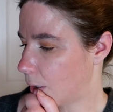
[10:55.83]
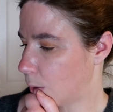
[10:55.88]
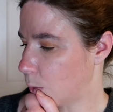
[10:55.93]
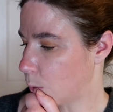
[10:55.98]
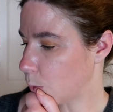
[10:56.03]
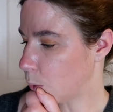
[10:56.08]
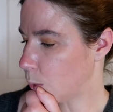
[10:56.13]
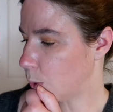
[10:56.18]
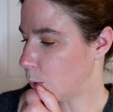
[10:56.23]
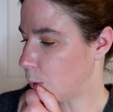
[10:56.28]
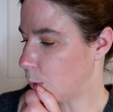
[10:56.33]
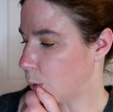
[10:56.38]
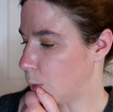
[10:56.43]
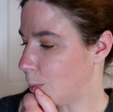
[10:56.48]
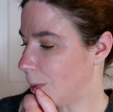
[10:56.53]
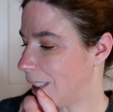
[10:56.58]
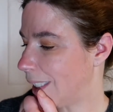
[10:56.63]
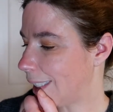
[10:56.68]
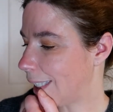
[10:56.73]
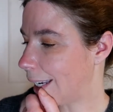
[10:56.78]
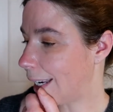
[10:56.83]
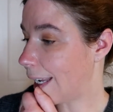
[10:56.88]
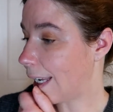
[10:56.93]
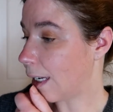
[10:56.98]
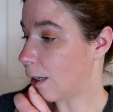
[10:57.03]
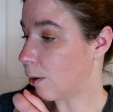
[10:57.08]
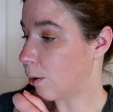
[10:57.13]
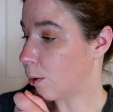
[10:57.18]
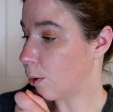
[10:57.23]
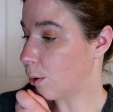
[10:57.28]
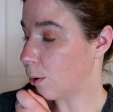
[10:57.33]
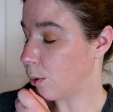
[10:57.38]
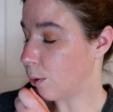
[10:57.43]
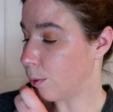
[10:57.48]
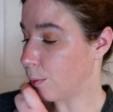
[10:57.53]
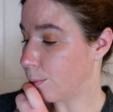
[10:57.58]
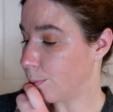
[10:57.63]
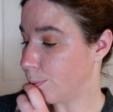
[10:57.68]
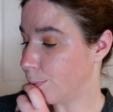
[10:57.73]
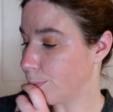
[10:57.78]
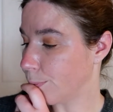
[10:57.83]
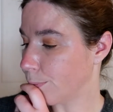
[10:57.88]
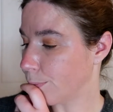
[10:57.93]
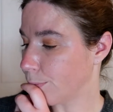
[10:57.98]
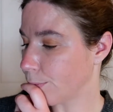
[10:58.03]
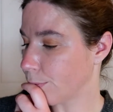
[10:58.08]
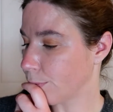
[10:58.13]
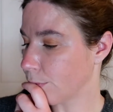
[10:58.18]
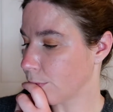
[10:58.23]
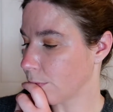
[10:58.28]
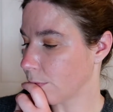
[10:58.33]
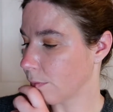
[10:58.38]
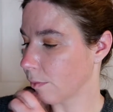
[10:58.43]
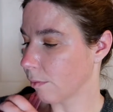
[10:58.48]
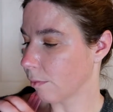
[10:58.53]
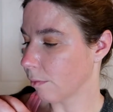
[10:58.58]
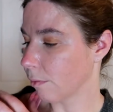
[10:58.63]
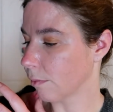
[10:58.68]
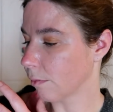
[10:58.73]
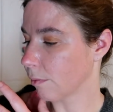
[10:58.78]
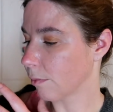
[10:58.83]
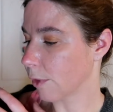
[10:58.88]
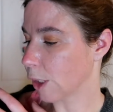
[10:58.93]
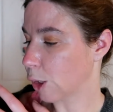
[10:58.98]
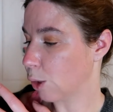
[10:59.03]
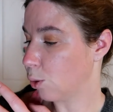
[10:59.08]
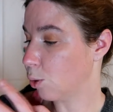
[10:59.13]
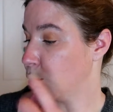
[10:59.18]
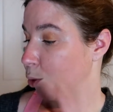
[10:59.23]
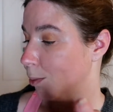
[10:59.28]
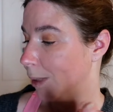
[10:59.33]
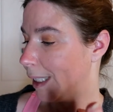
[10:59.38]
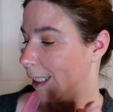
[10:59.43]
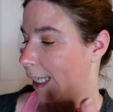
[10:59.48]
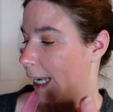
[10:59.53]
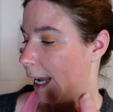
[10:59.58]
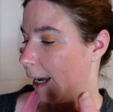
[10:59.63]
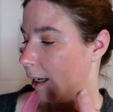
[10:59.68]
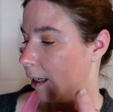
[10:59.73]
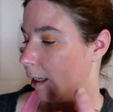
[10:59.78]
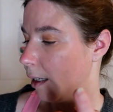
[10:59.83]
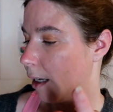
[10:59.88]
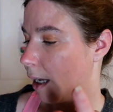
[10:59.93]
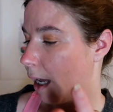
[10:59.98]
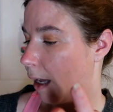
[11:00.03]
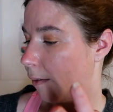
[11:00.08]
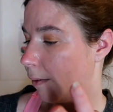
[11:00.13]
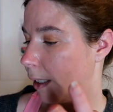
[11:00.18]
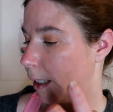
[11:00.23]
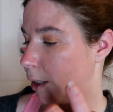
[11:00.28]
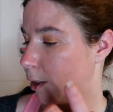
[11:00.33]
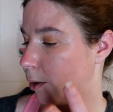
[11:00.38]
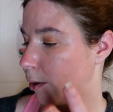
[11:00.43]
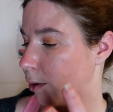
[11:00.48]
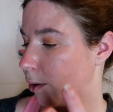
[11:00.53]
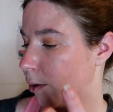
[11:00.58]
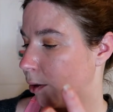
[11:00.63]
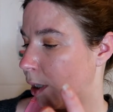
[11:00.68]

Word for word: donc une eau micellaire, une eau micellaire avec